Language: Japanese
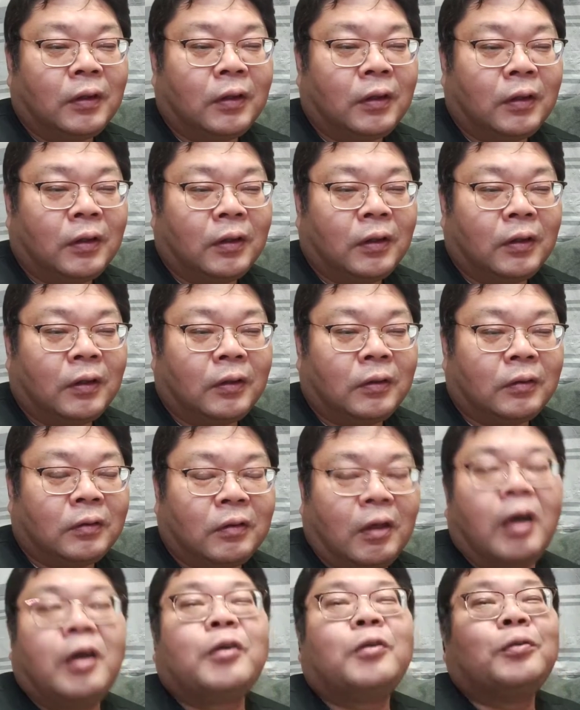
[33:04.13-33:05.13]
えー、
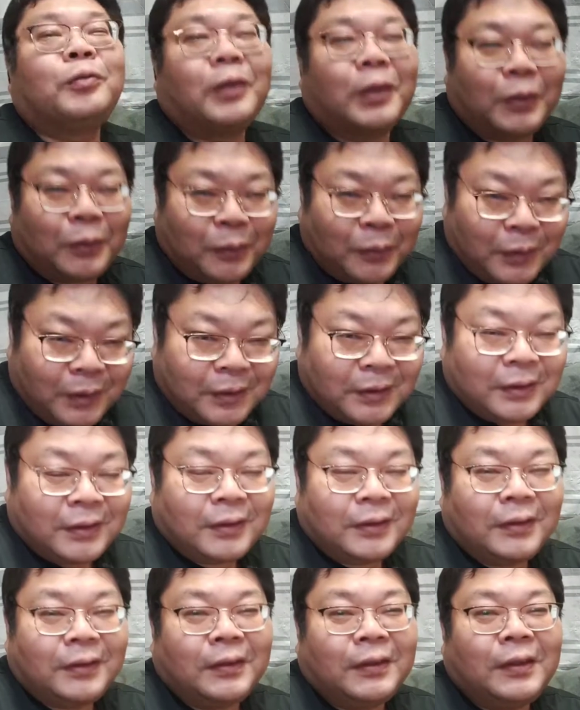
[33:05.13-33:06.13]
使えるんだそう
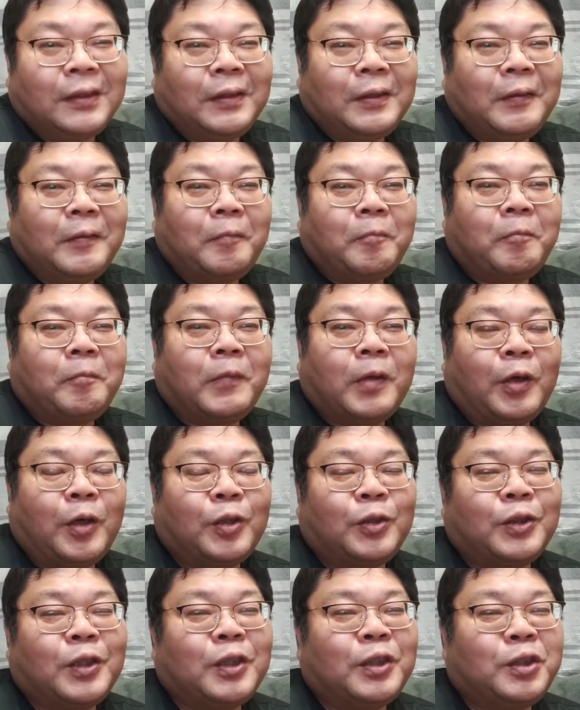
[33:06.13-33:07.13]

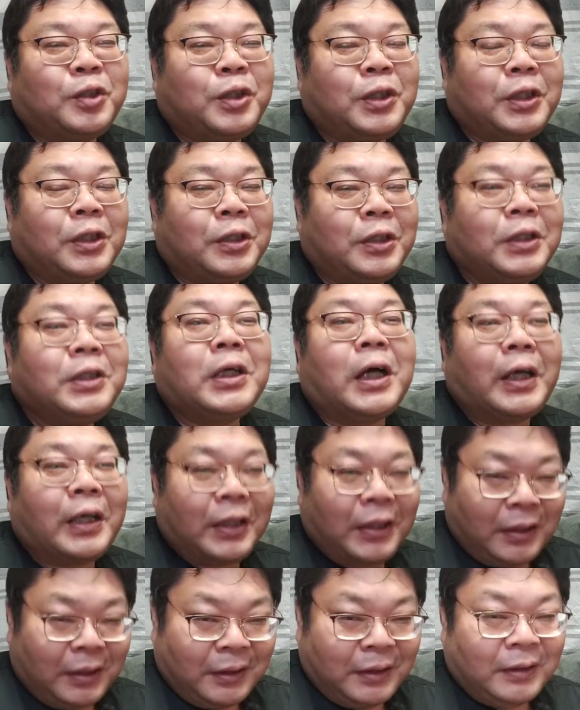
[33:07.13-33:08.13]
です。SSD2
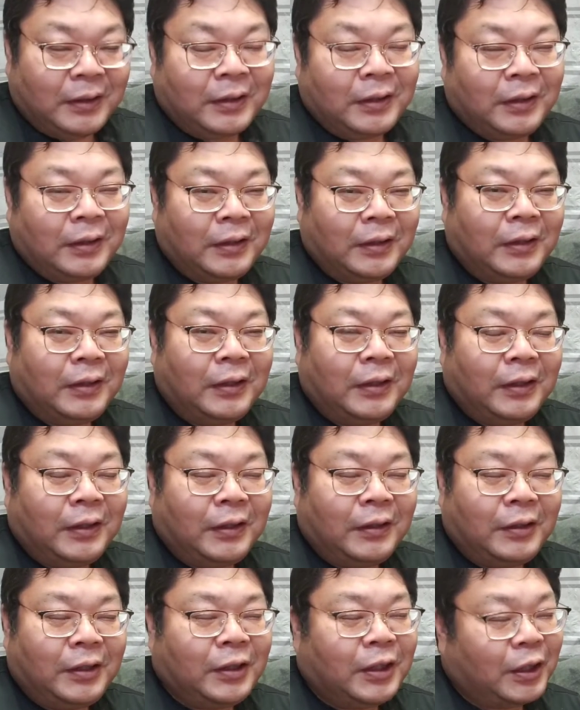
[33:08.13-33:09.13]
台、
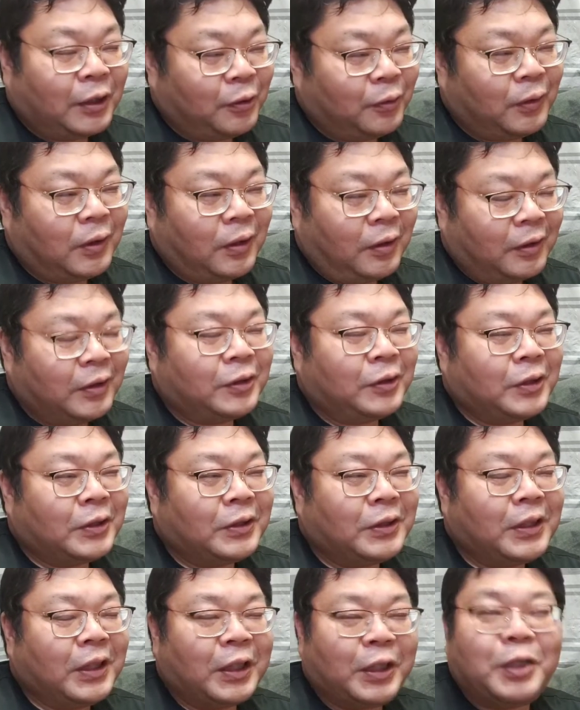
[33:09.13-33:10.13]
2台というか
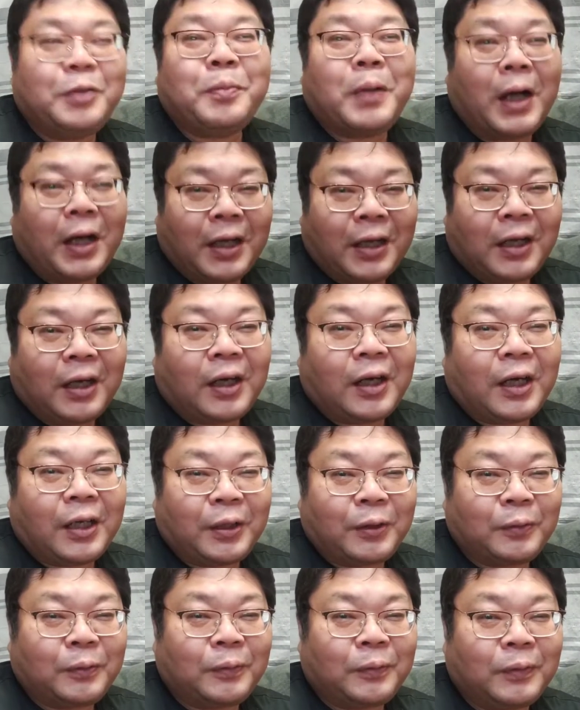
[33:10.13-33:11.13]
SSD が2枚
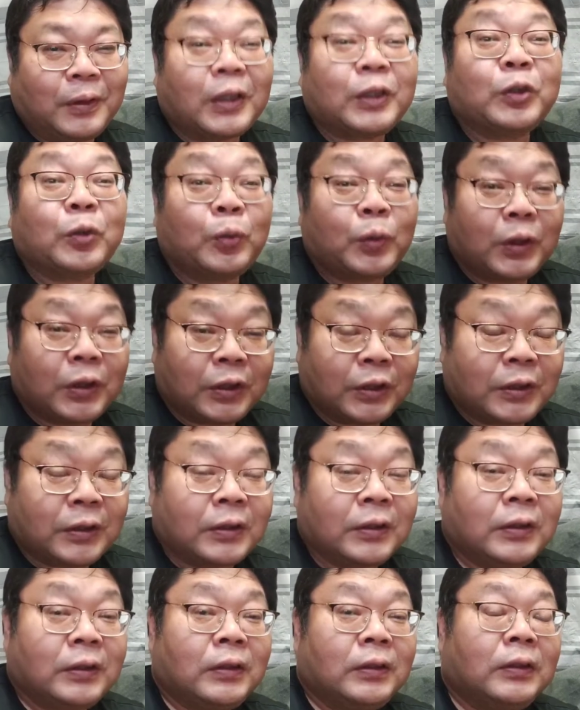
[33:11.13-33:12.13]
入るんだそうで
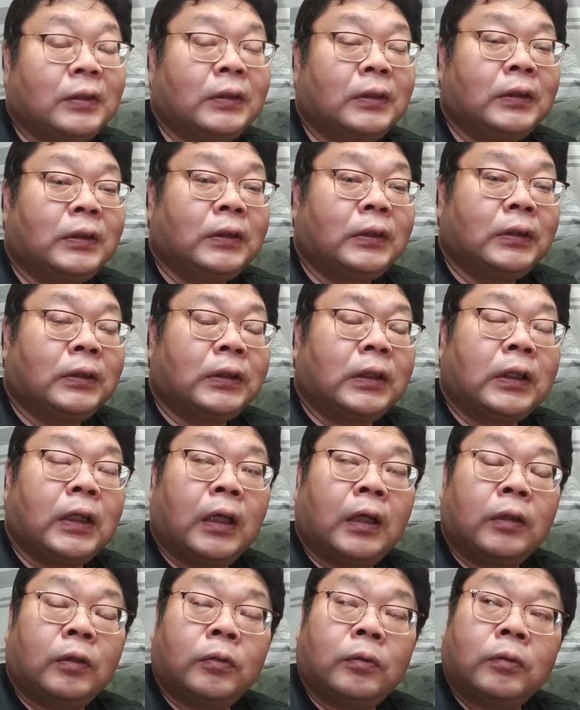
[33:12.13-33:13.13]
す。た
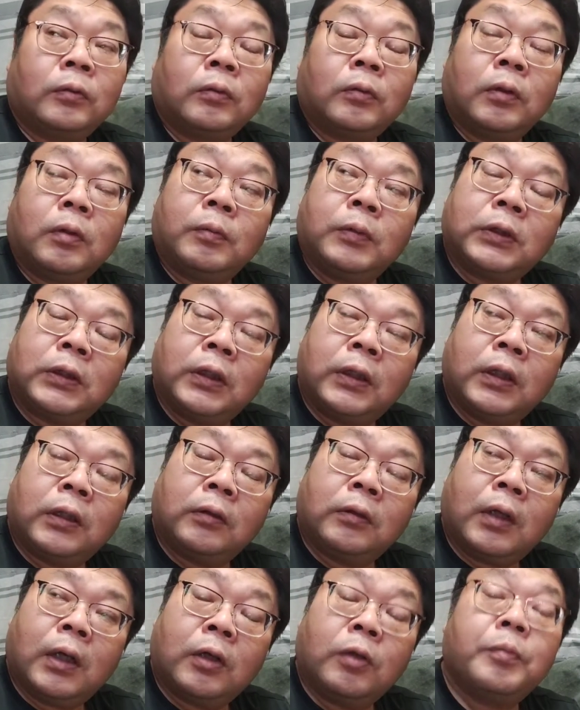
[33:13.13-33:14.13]
だあのこれも制
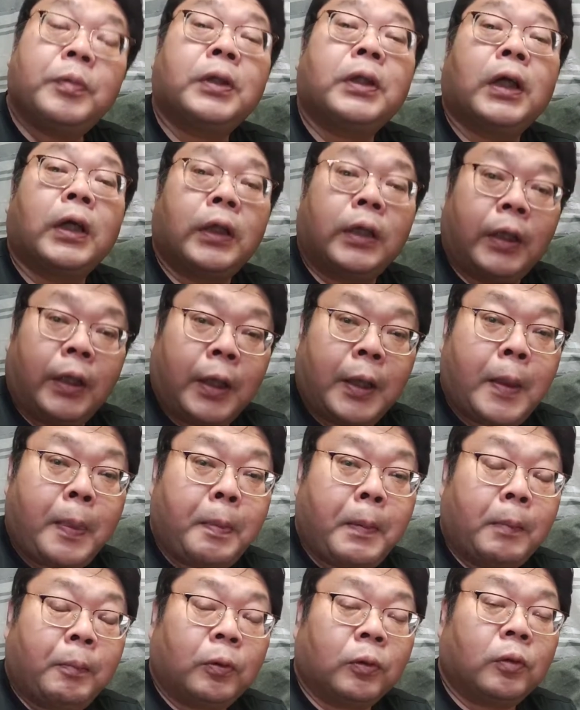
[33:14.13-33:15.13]
約があるみたい
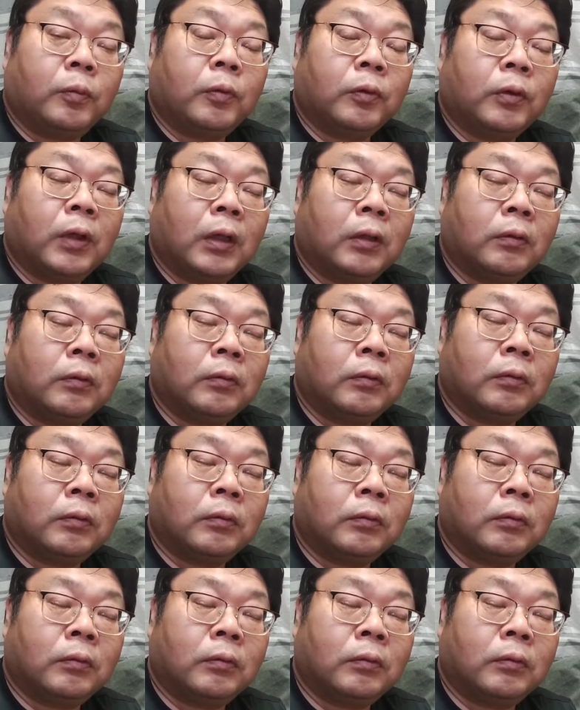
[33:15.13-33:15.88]
でもともと